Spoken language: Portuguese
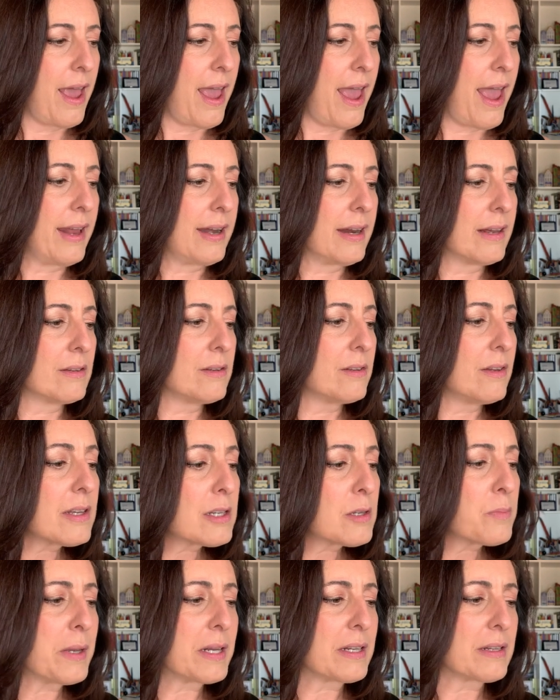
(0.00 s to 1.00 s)
era
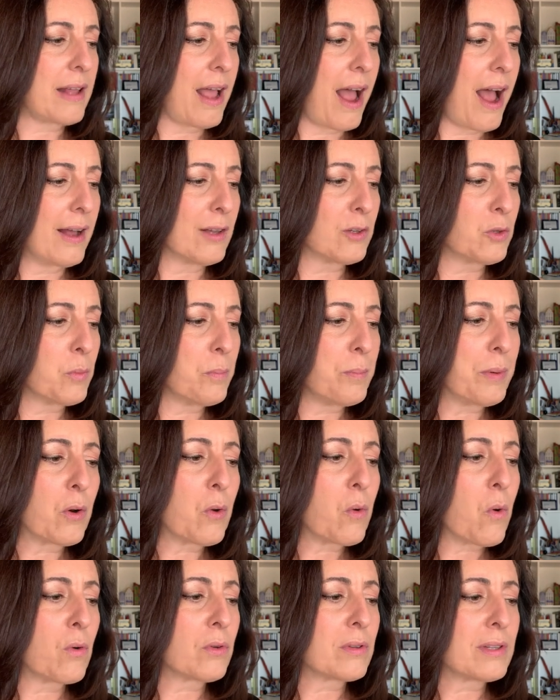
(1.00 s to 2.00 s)
despertado
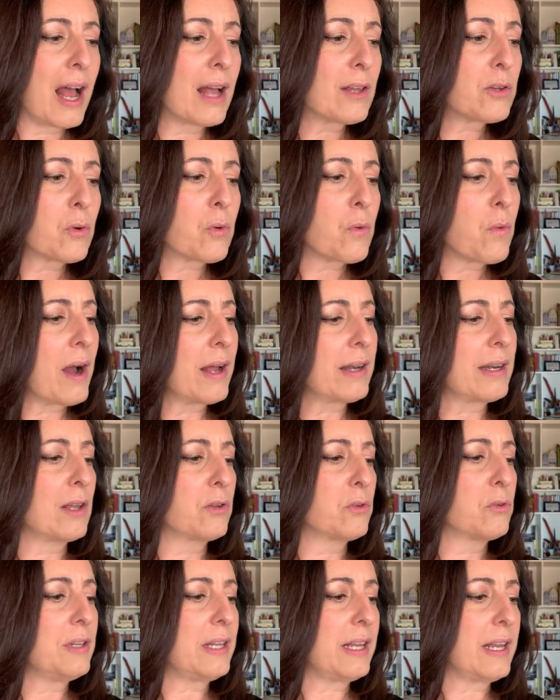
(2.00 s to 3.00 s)
pelo contato com a
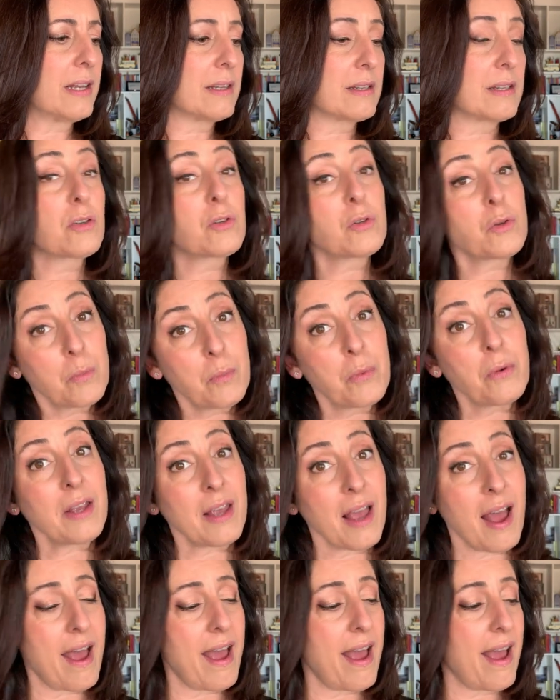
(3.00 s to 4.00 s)
natureza,
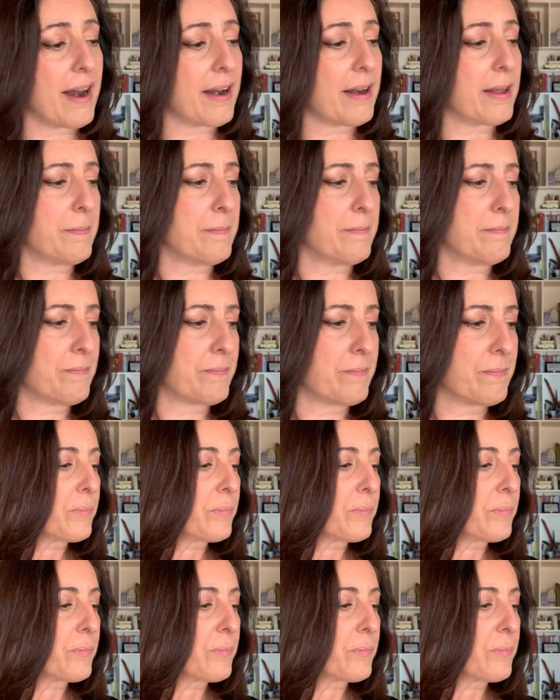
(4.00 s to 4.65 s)
supunha ela.